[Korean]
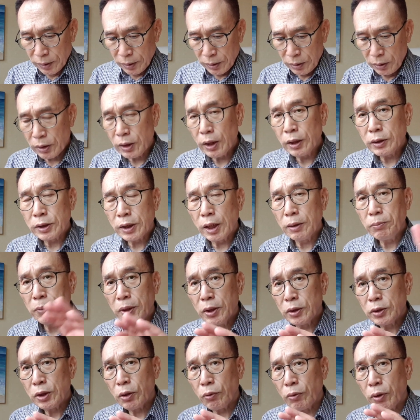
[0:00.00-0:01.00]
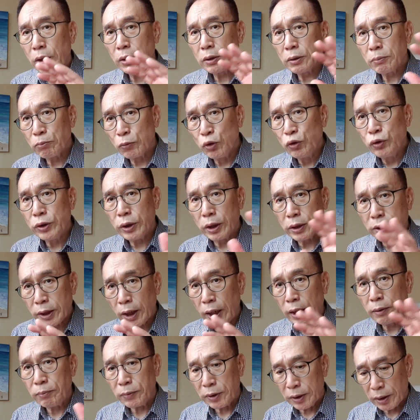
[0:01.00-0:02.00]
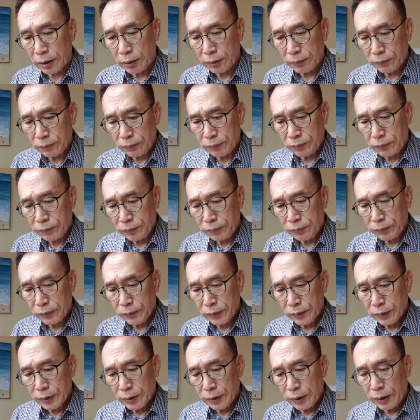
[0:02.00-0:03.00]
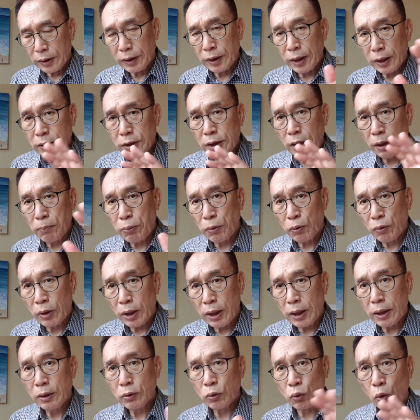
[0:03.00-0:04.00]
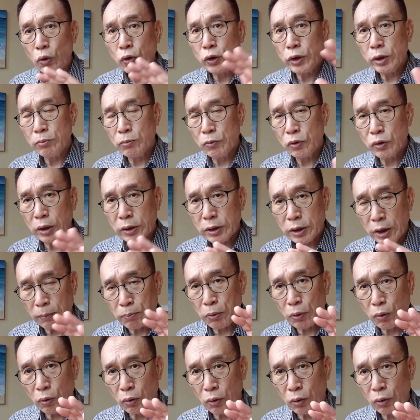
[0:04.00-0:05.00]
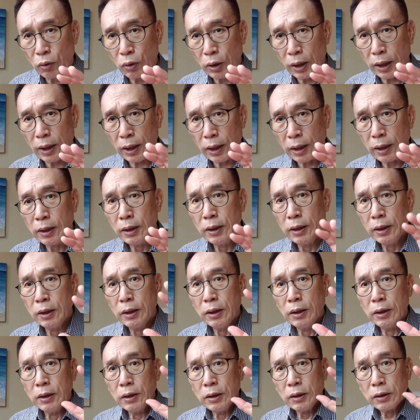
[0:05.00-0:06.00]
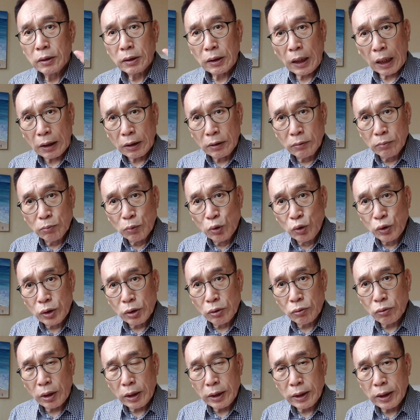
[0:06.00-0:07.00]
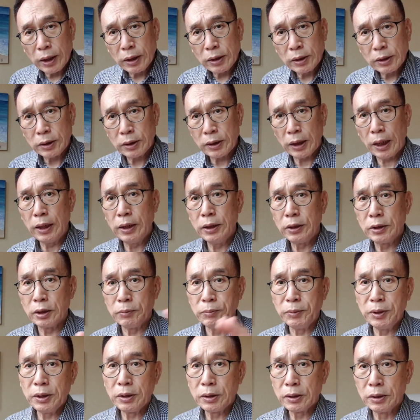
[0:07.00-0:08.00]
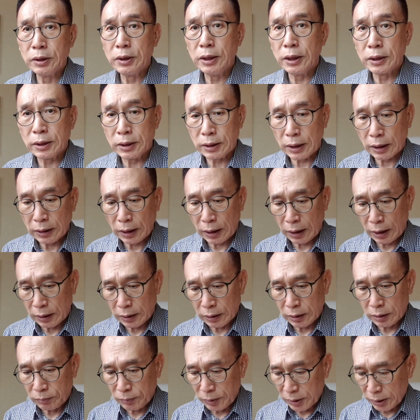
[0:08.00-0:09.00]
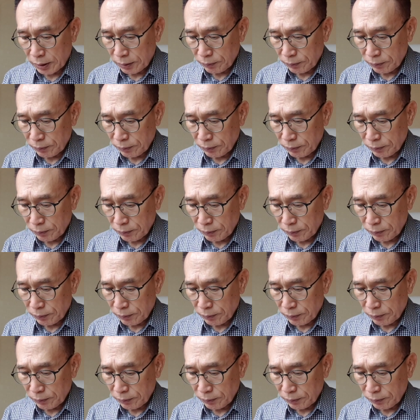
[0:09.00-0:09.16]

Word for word: 이게 생명체와 물질의 차이입니다. 인간 세포와 동식물의 세포가 다른 물질과의 차이점이 거기에서 나타나는 겁니다.